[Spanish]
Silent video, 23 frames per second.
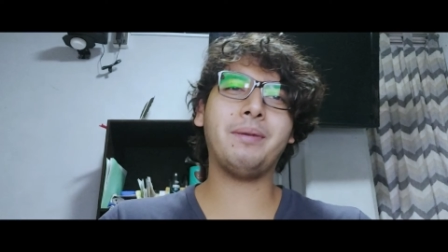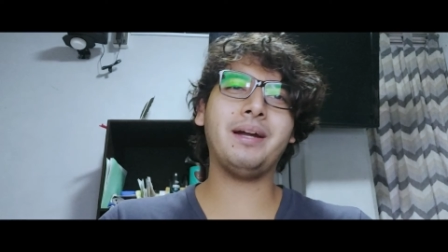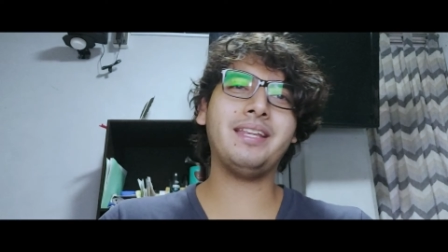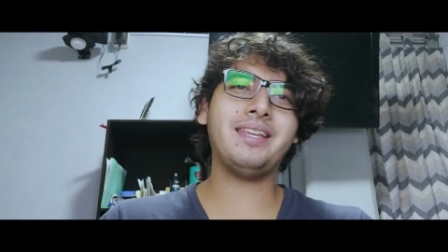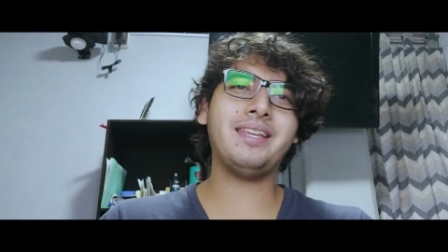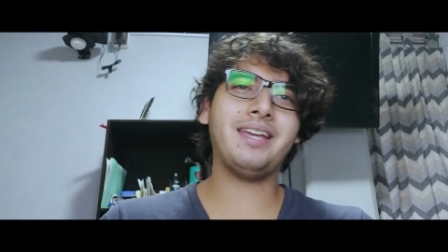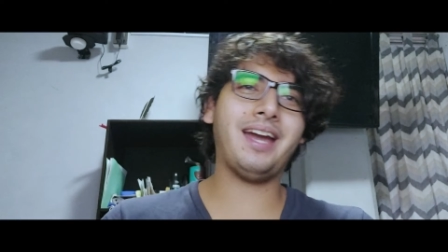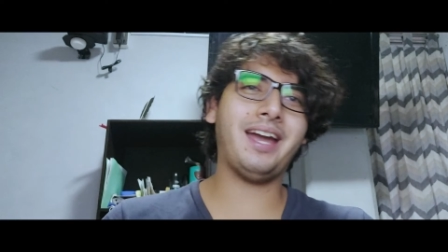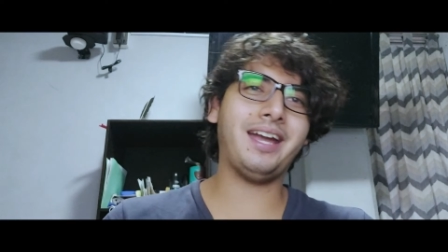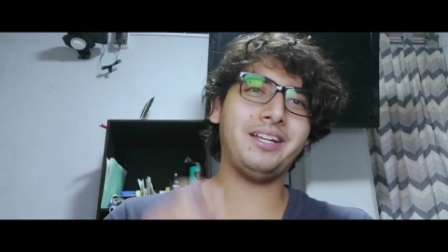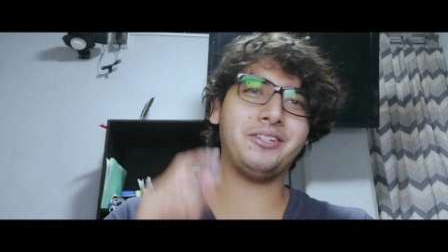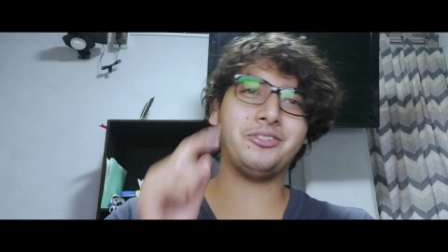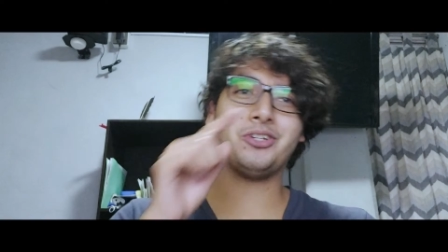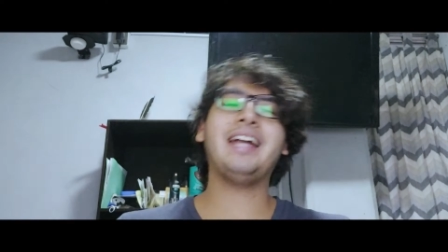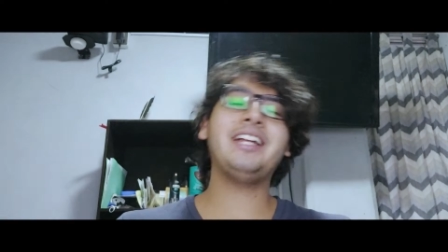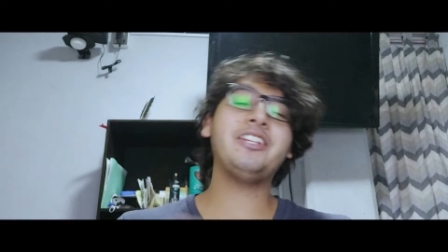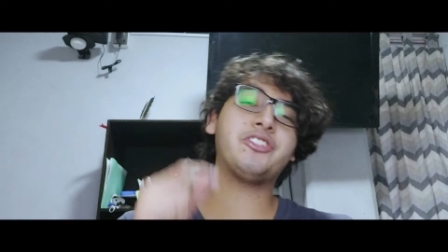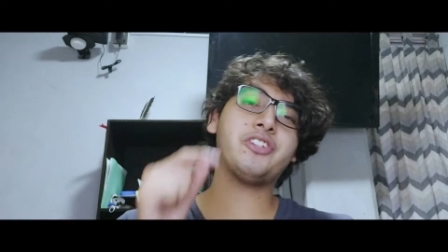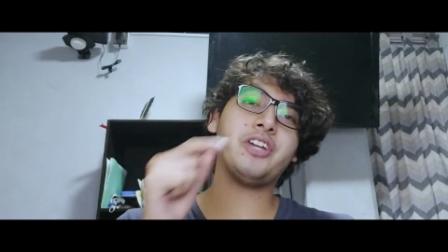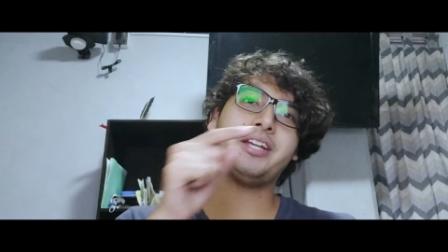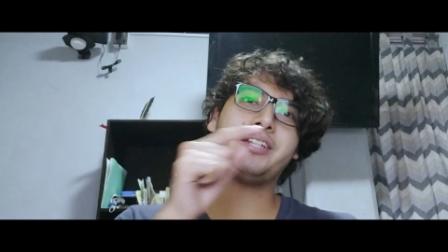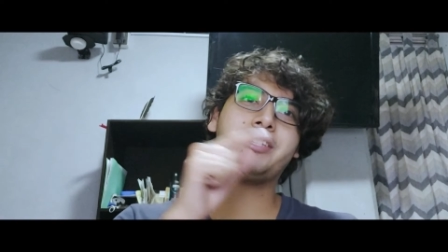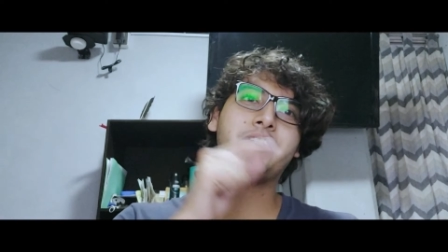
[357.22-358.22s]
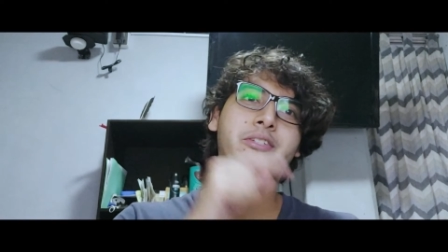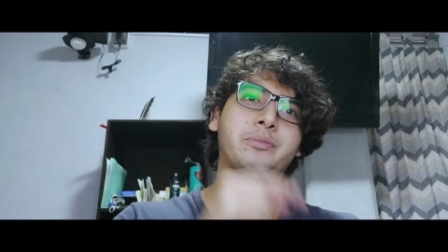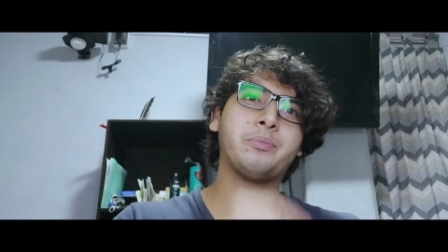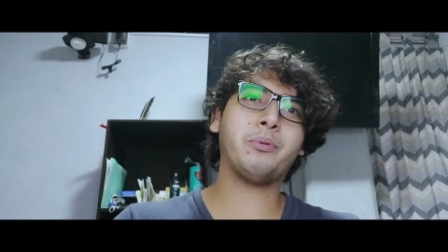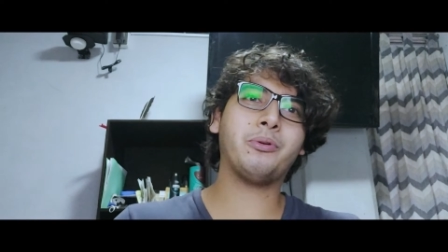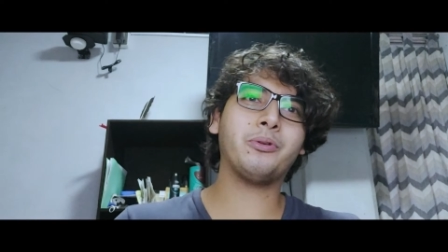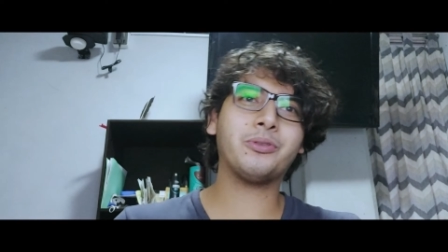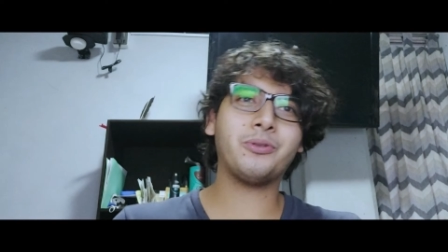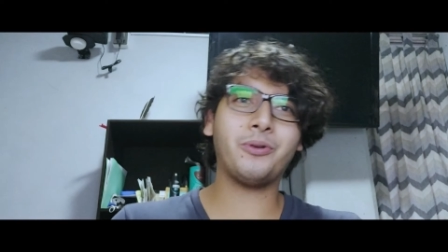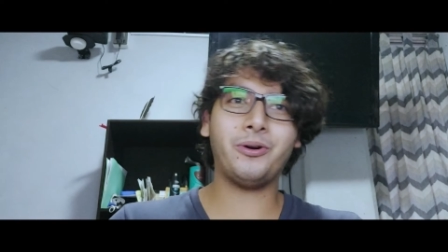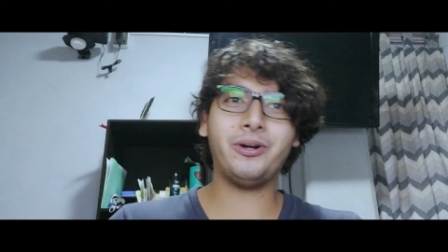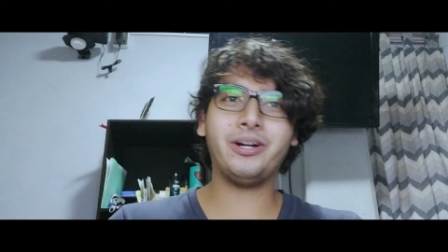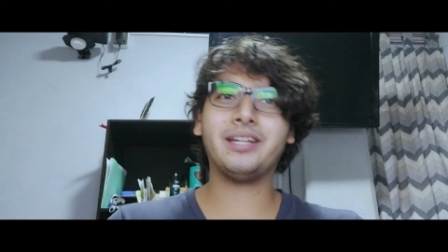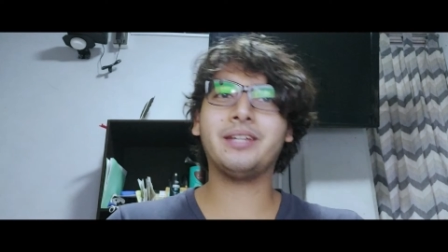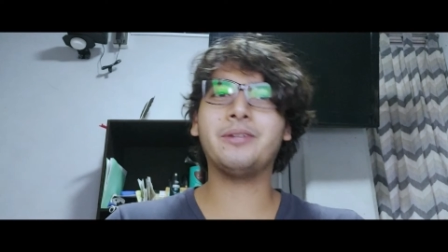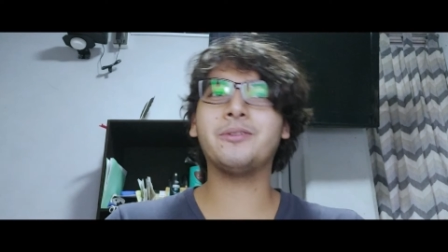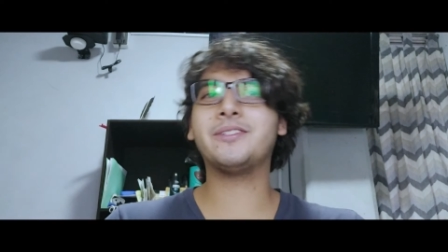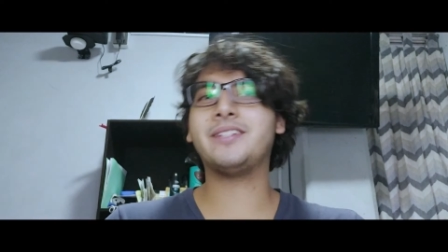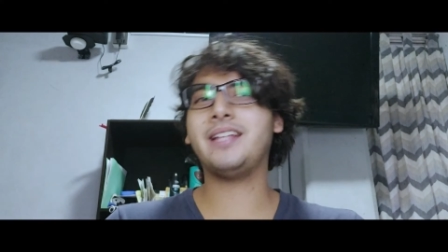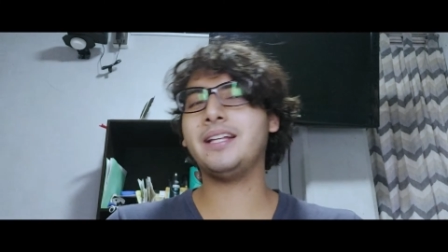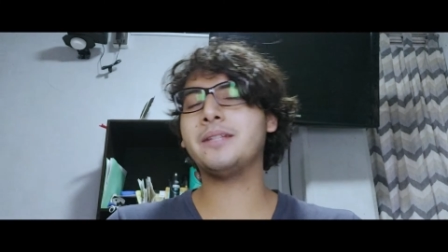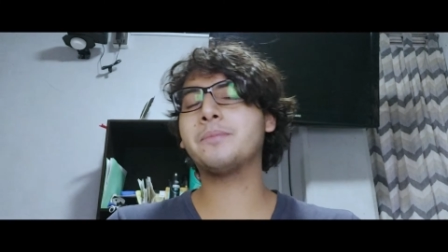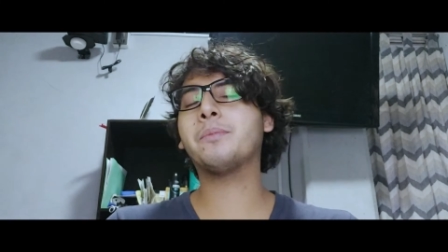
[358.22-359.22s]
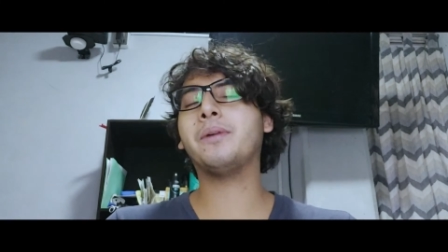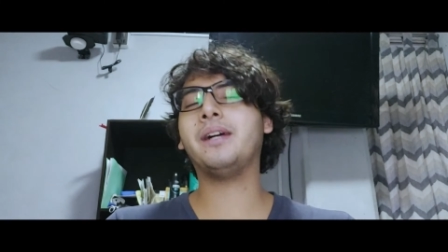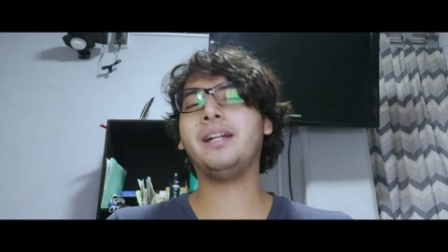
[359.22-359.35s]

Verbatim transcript: campaña en, en change.org que ustedes